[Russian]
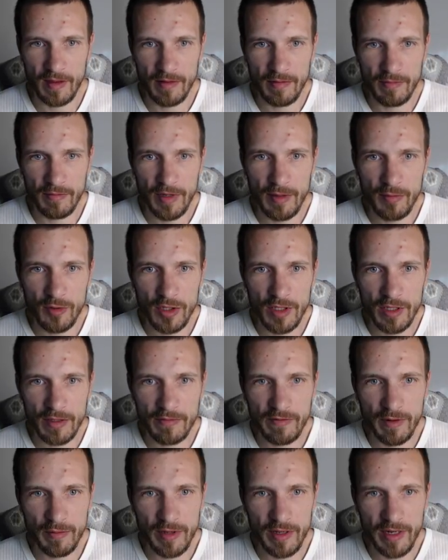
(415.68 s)
мы можем
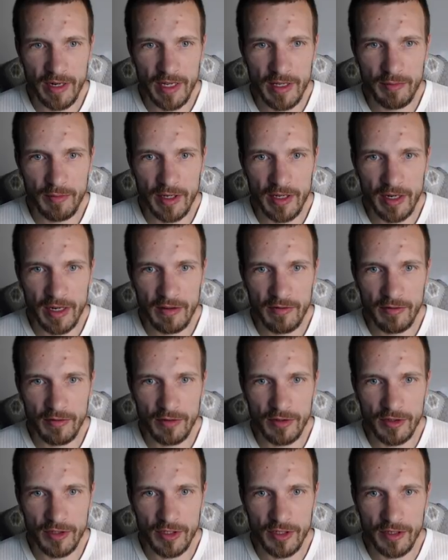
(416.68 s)
выбирать
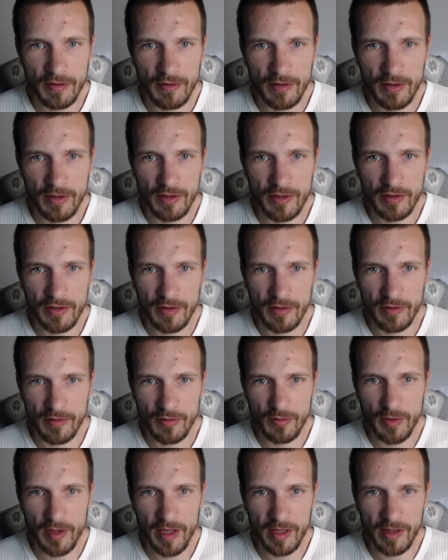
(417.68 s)
микрофончики. Видите, у
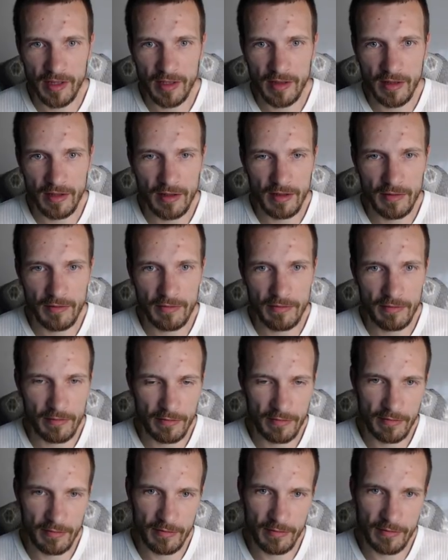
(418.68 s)
меня на данном
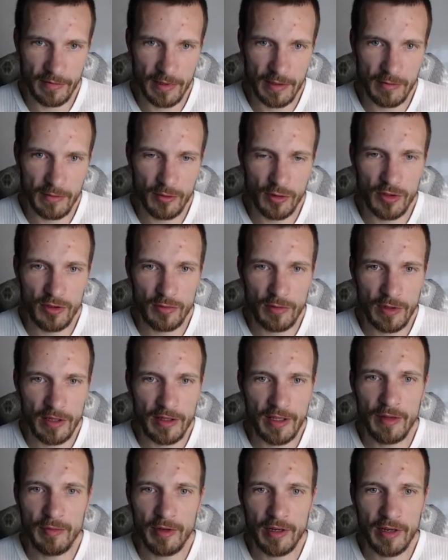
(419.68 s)
возможность, у меня
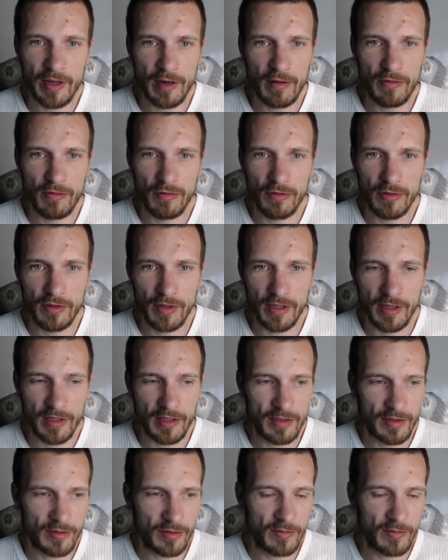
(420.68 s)
три микрофона есть. У